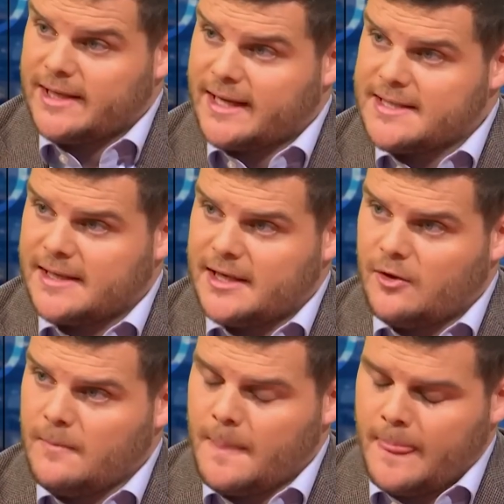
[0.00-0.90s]
ça est très
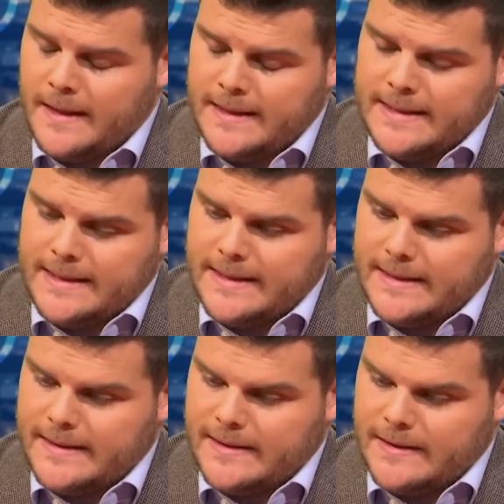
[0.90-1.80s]
inquiétant.
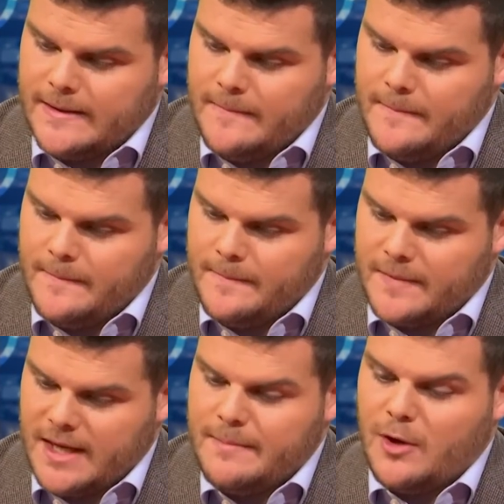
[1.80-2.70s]
Euh,
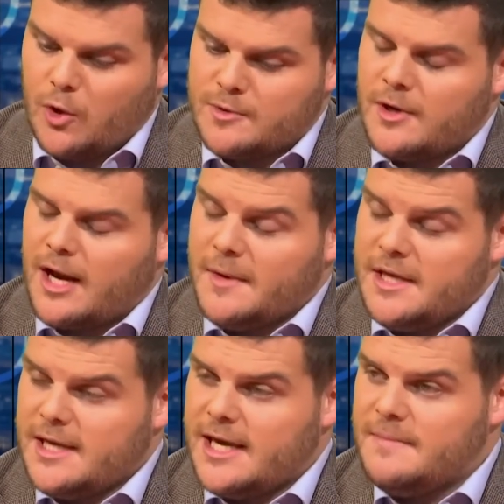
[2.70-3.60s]
et malheureusement,
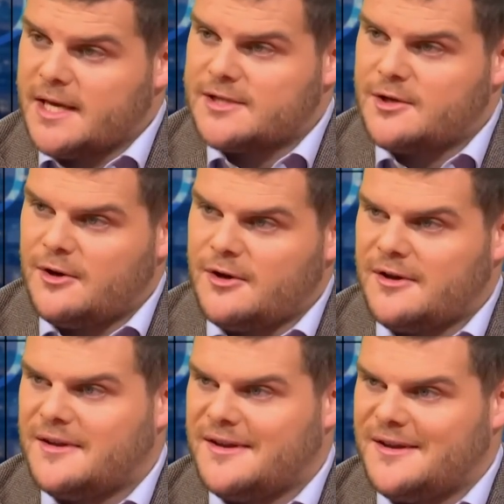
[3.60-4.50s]
l'Arménie est bien seule
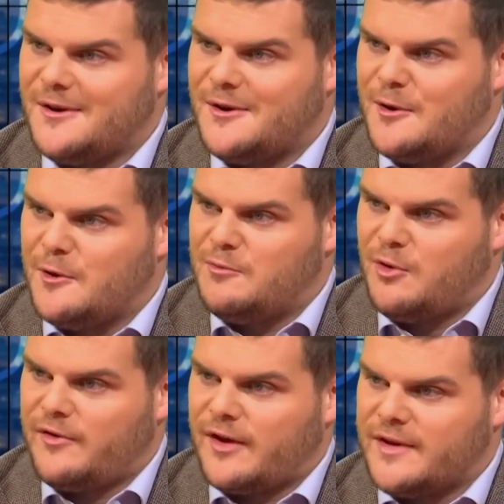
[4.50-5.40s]
euh,
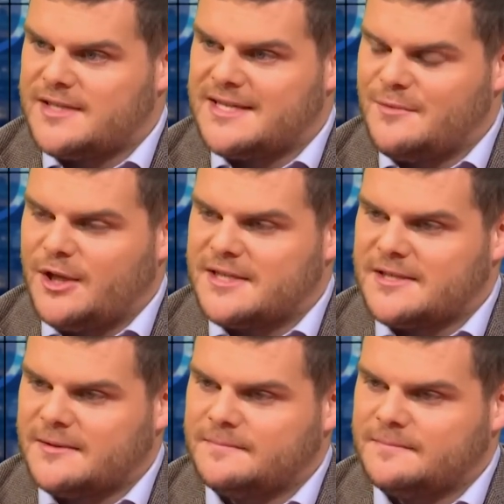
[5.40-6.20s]
pour faire face à ces menaces. On va en